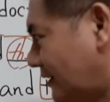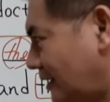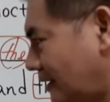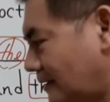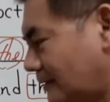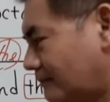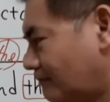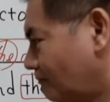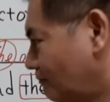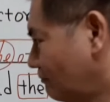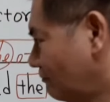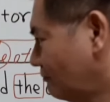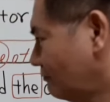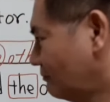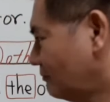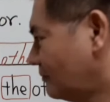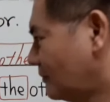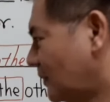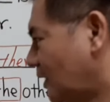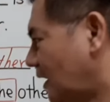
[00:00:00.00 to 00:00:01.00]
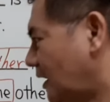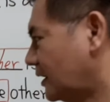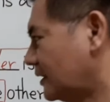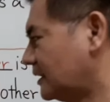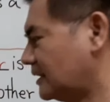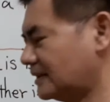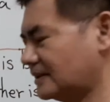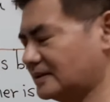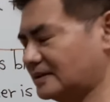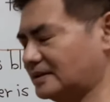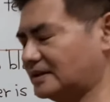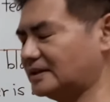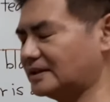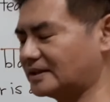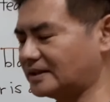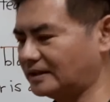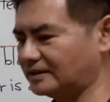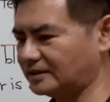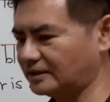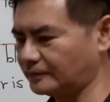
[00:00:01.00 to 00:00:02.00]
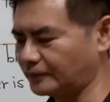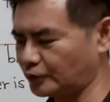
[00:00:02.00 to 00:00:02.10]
定啊，一个一个限定。